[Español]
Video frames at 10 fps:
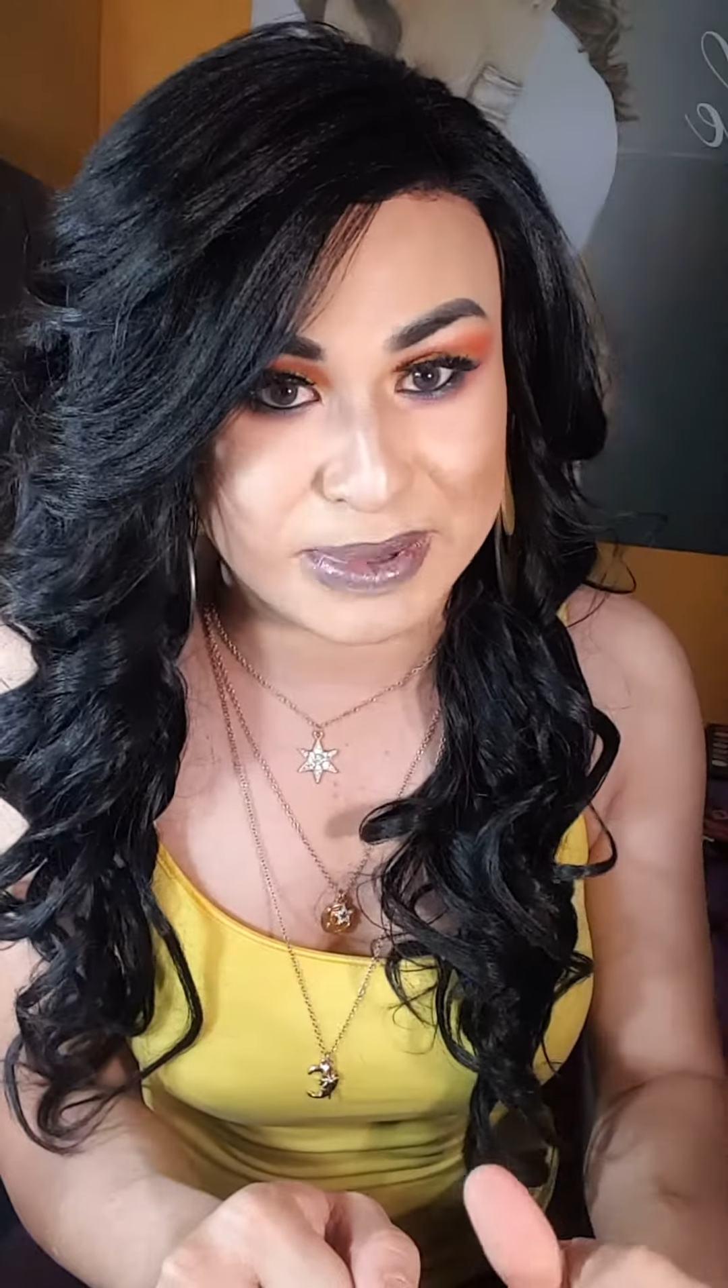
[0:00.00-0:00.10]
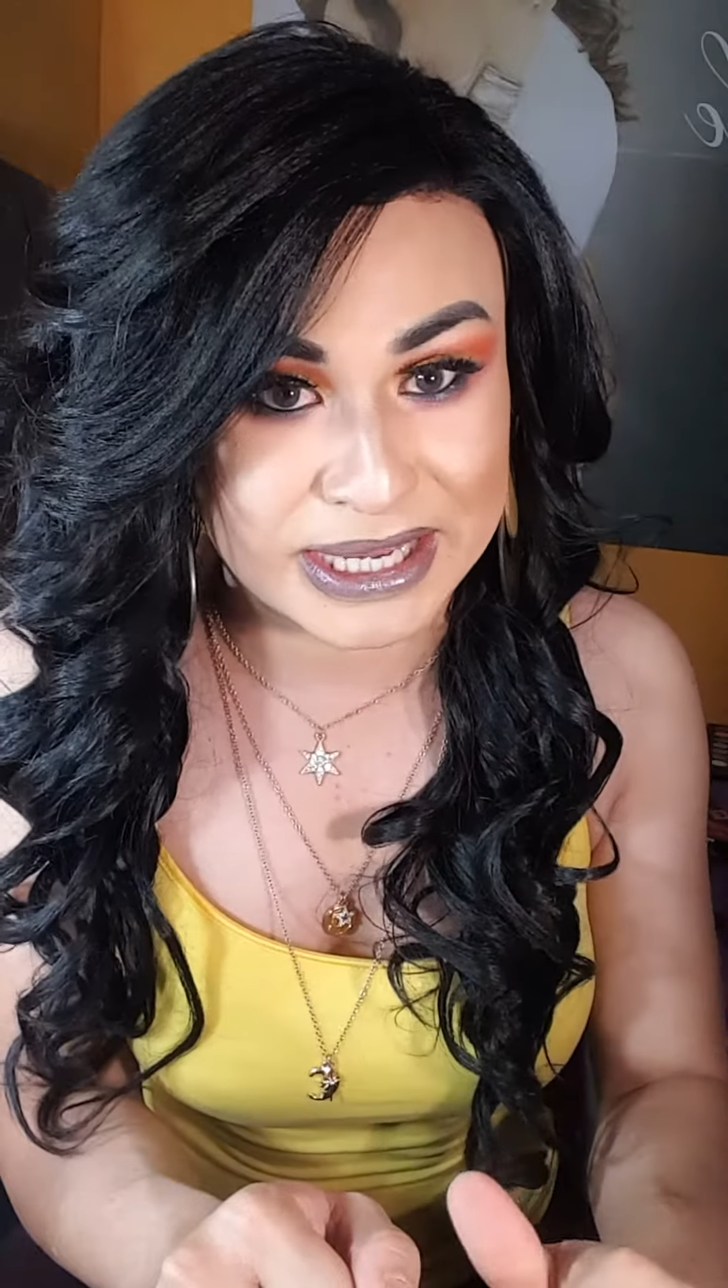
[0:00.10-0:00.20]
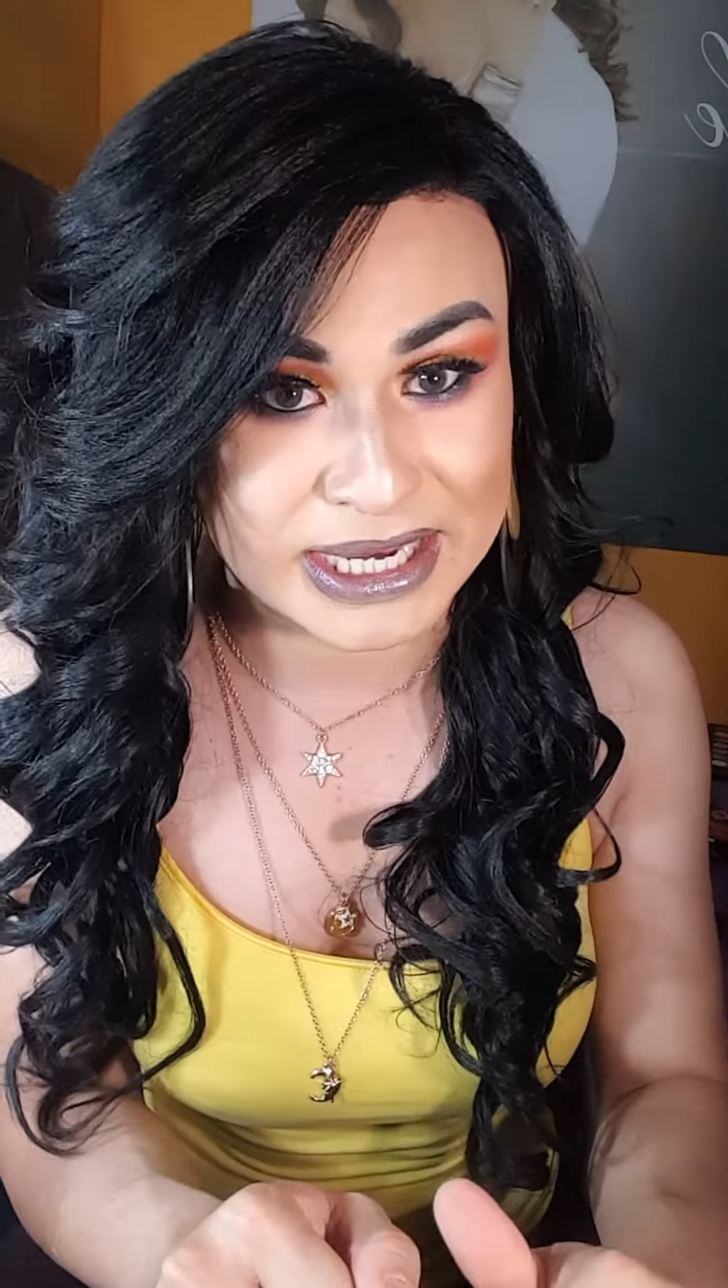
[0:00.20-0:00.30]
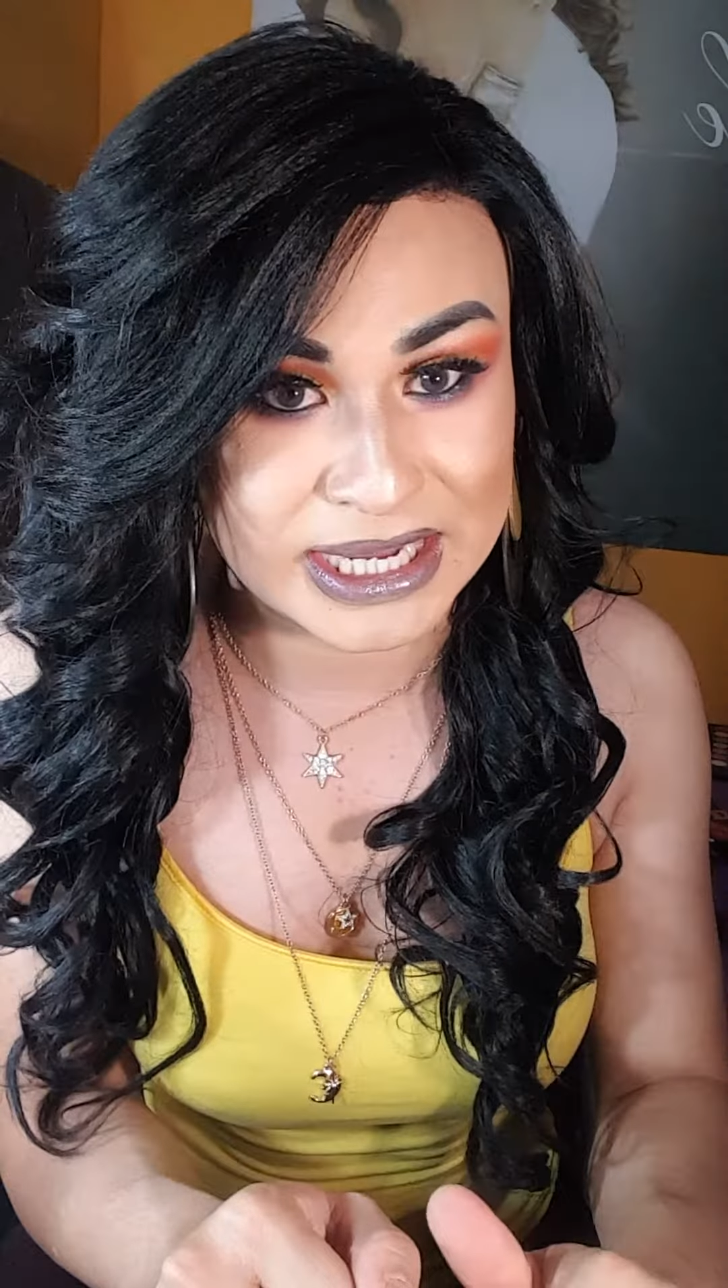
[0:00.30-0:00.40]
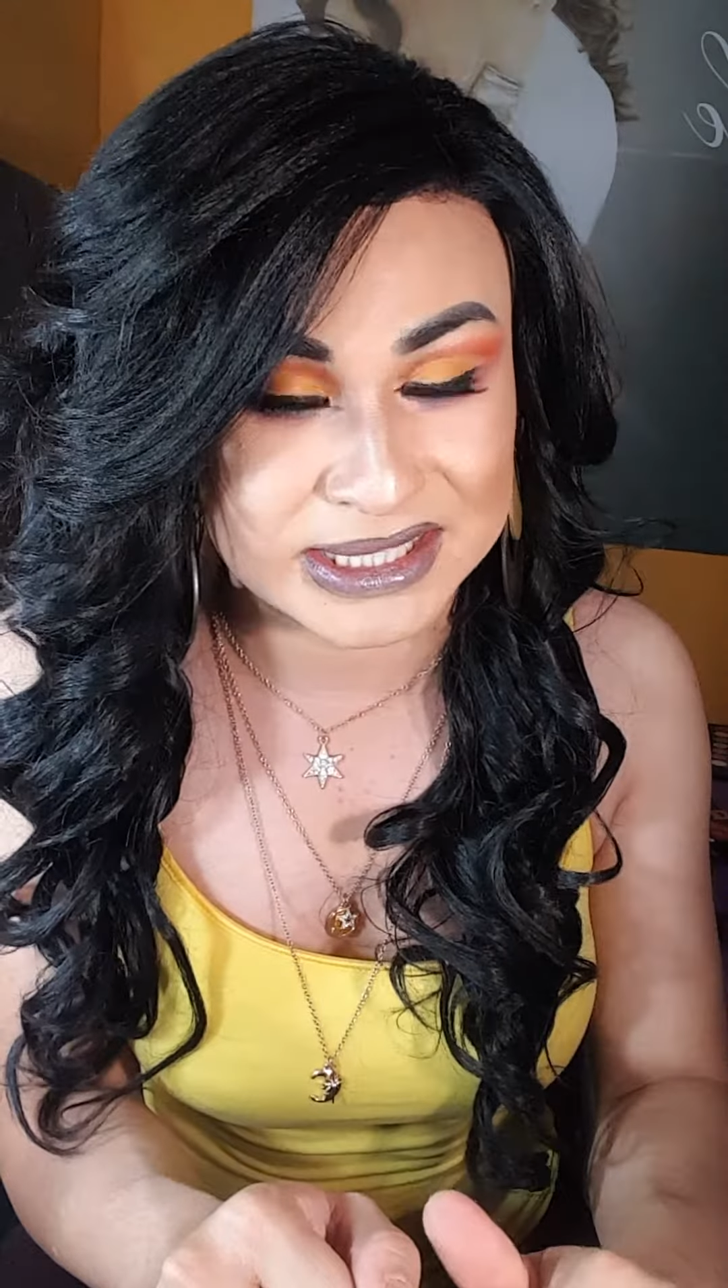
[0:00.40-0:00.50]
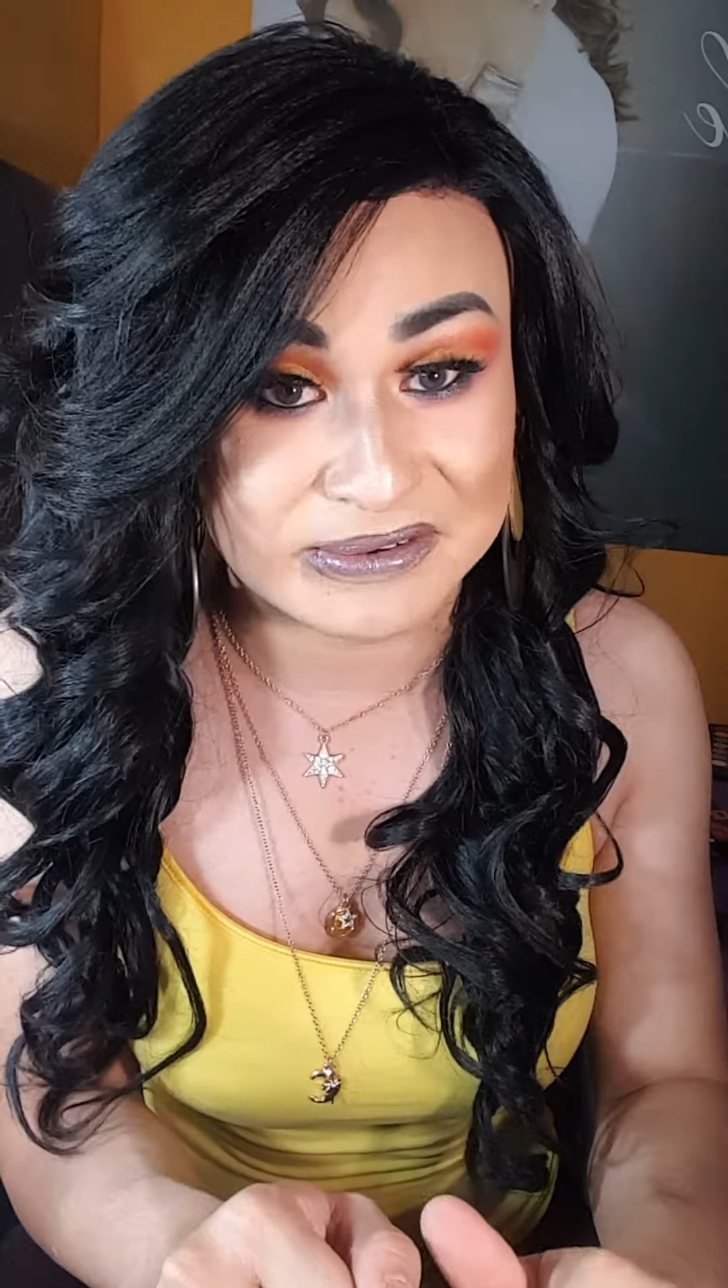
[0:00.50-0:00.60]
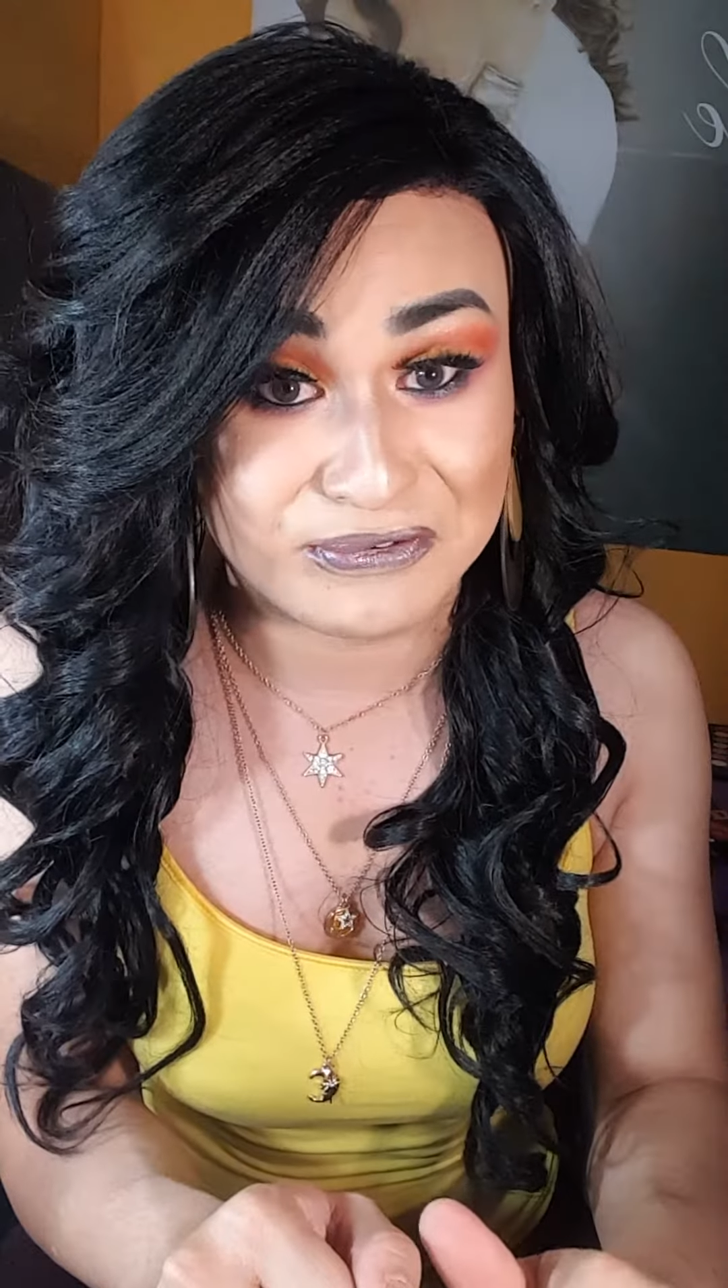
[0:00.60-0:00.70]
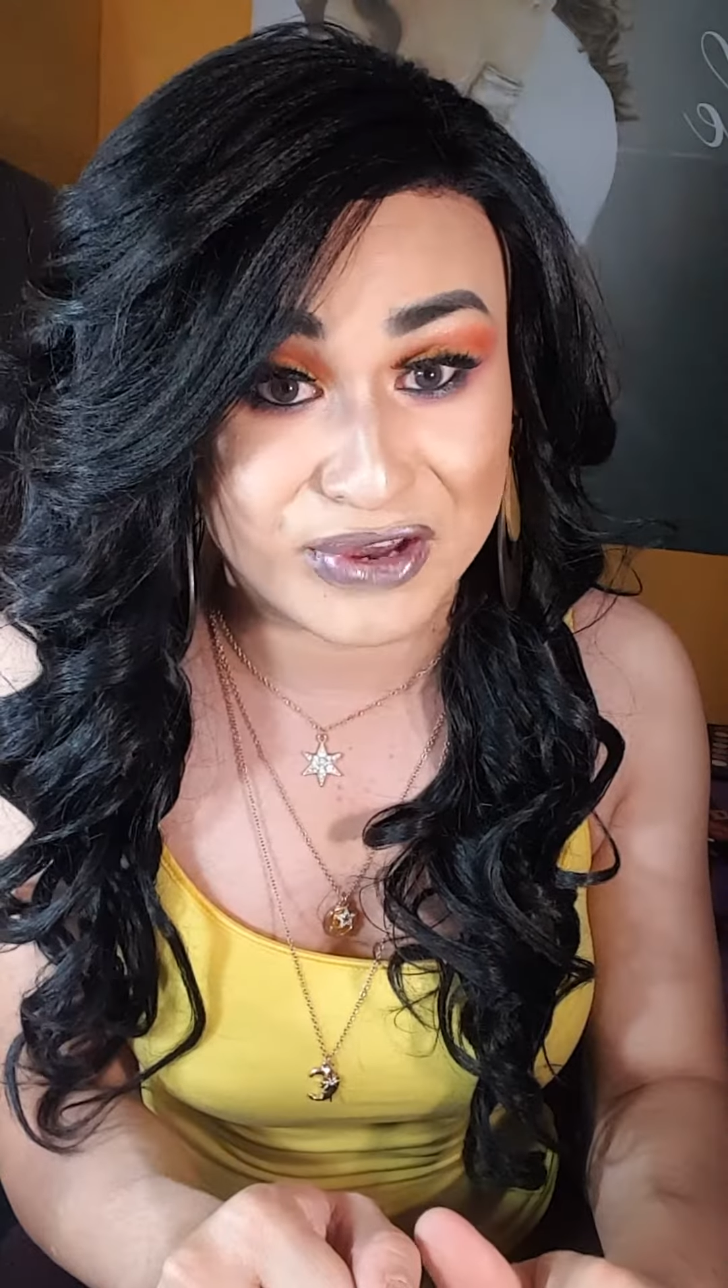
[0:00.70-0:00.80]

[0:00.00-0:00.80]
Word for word: páginas en